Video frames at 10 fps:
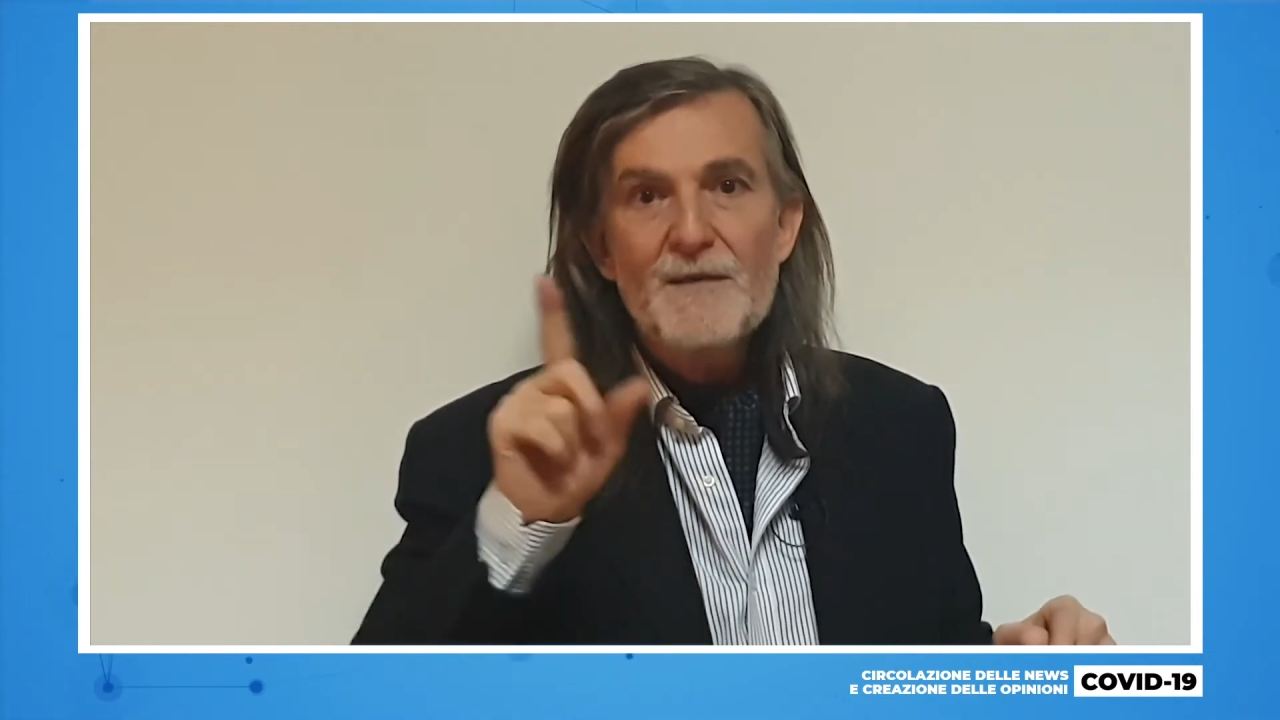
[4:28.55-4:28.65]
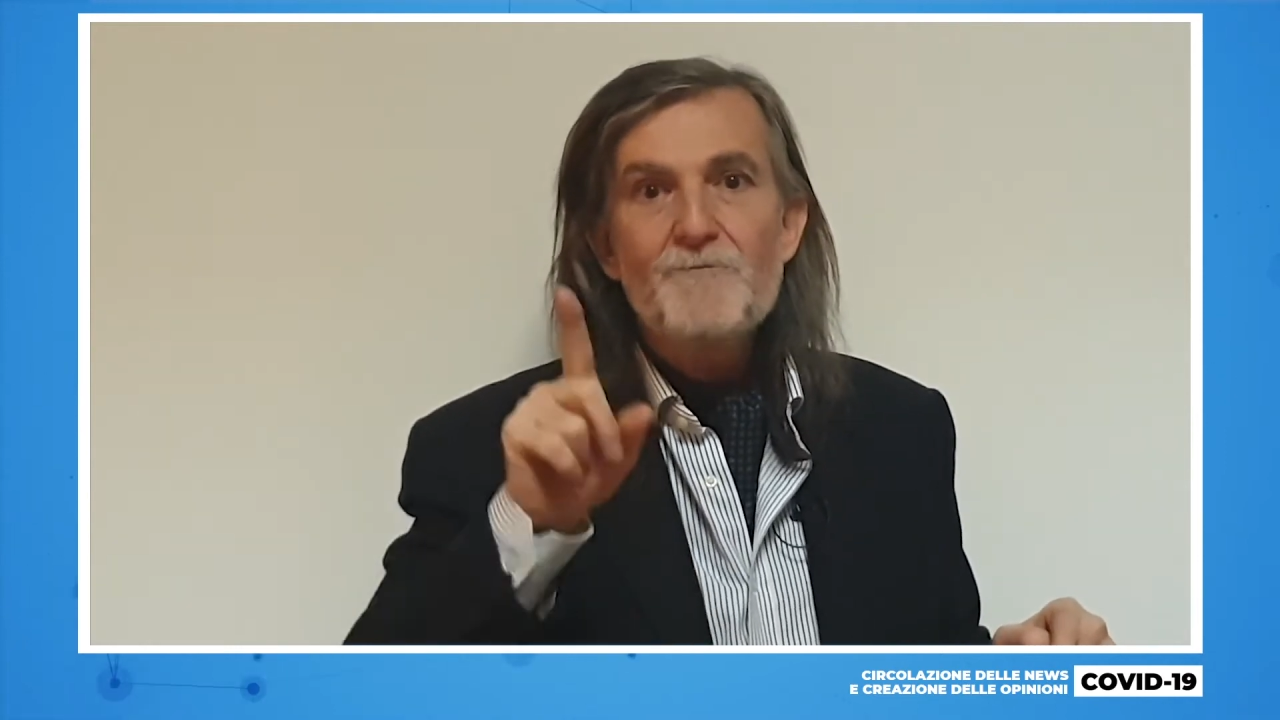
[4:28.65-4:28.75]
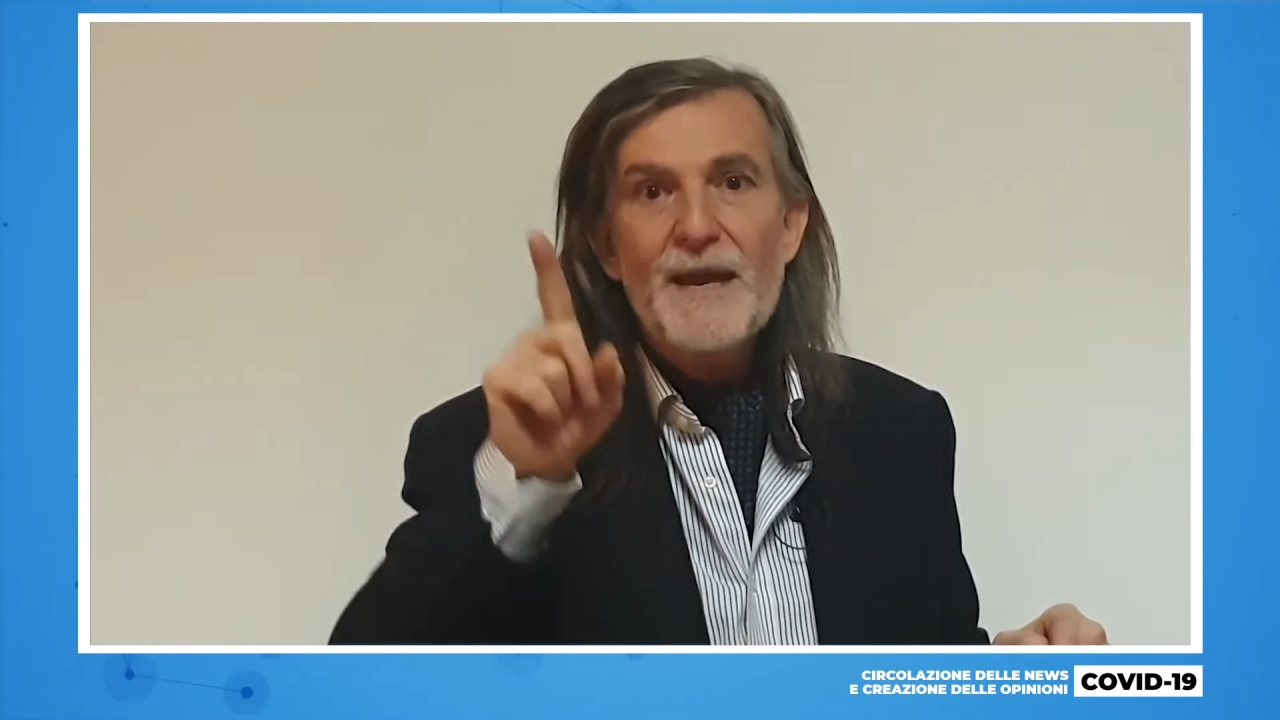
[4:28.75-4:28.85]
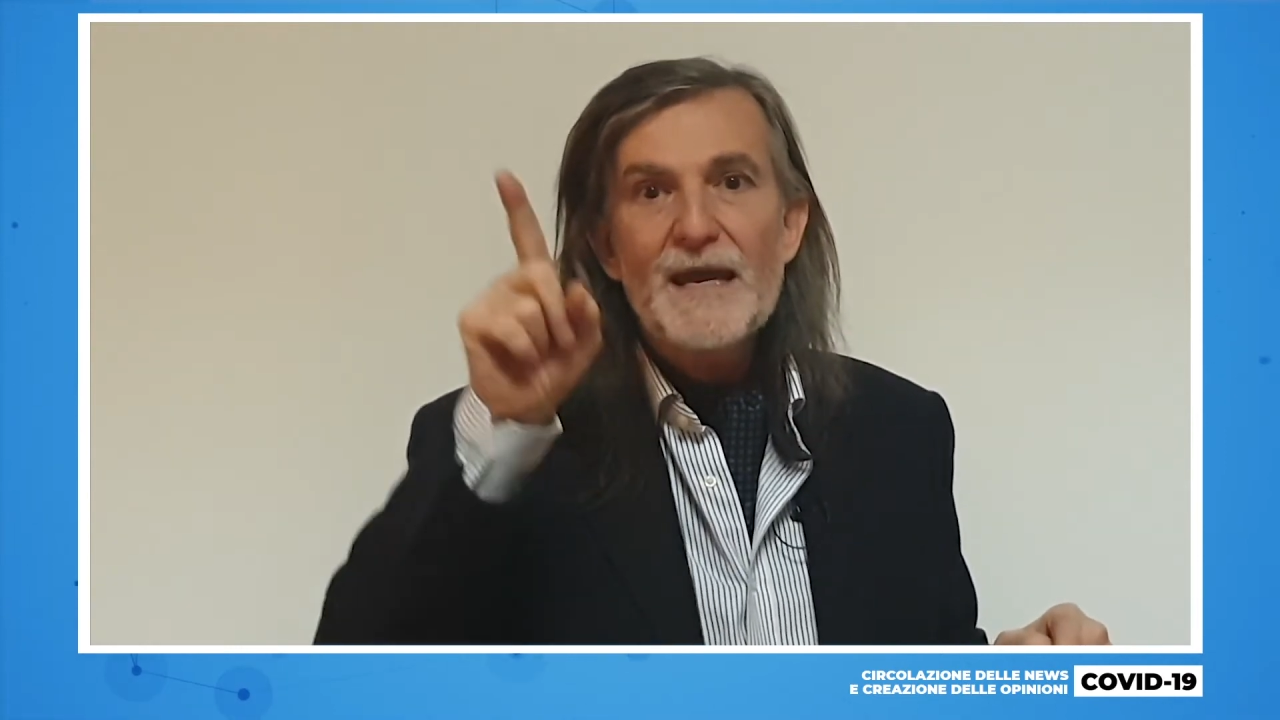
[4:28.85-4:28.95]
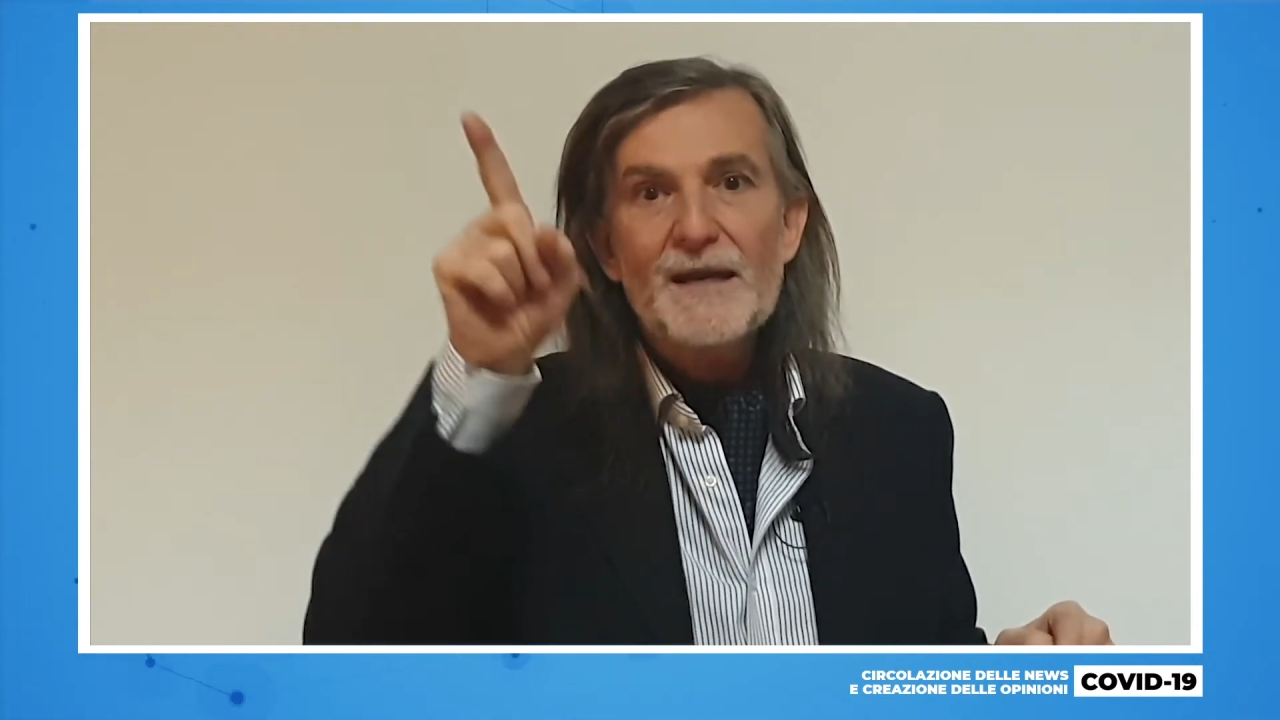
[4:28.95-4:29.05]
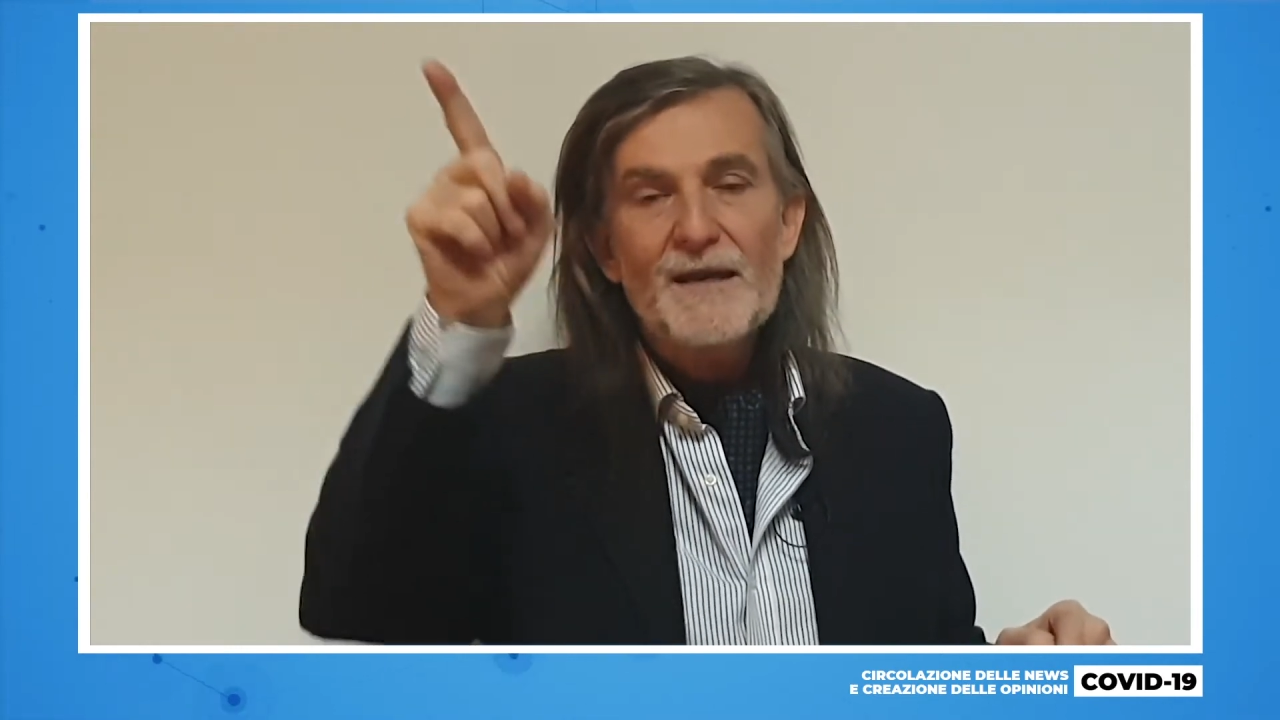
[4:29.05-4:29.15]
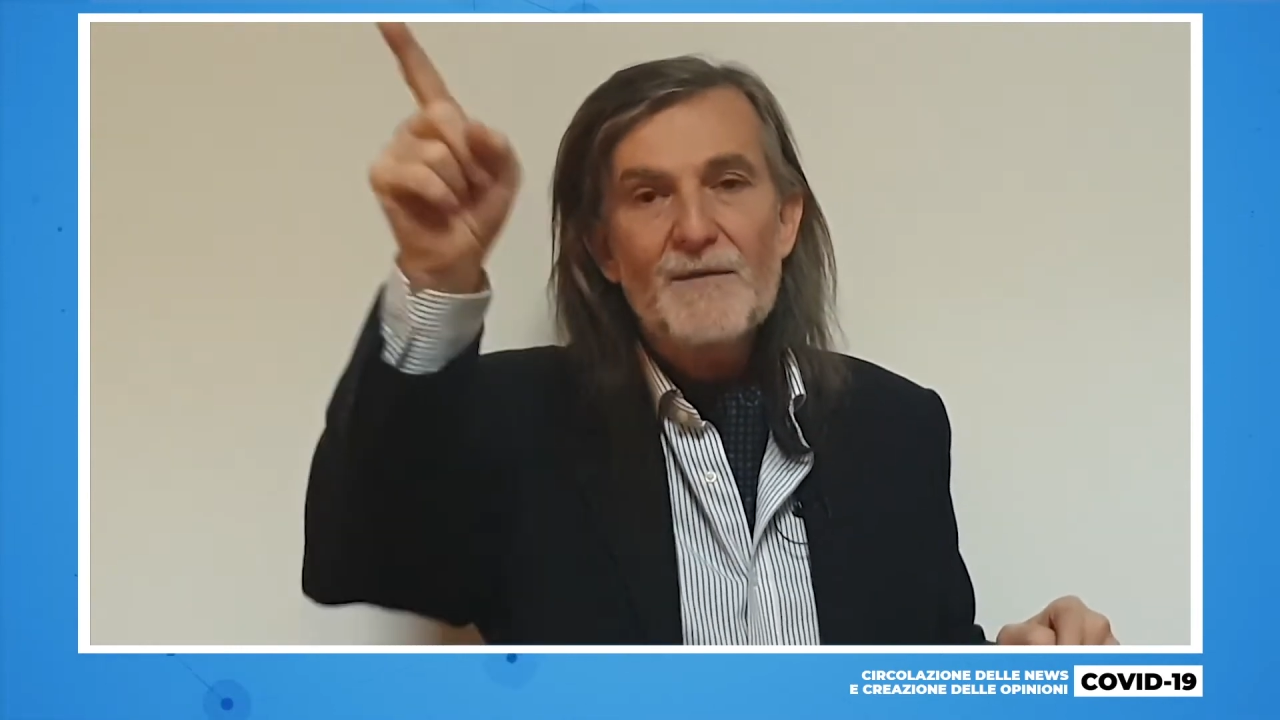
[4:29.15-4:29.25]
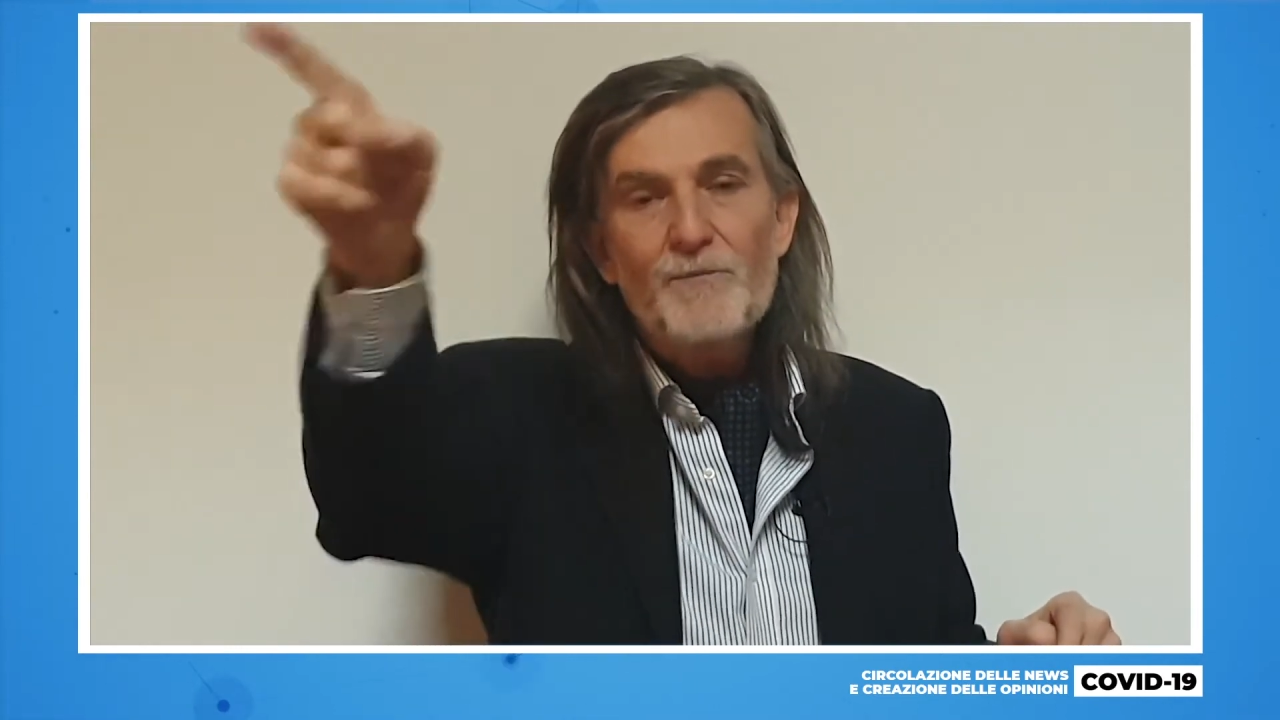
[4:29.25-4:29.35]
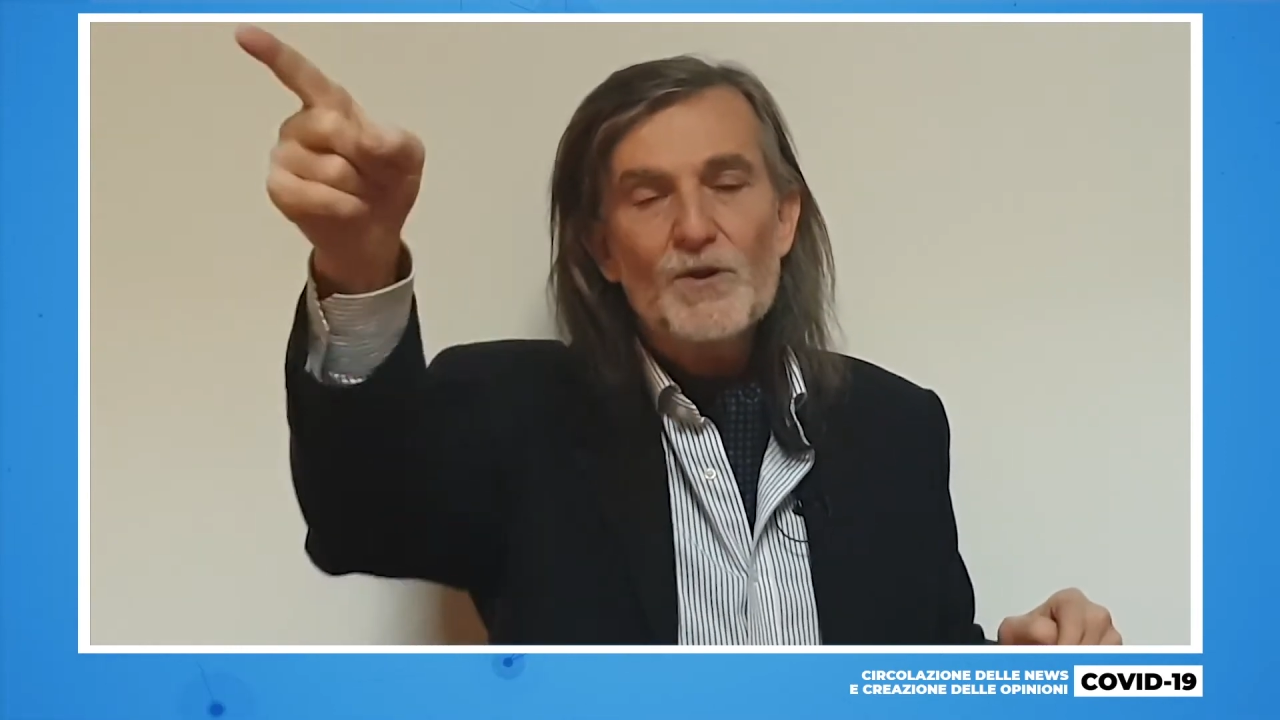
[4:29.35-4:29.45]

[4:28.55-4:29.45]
per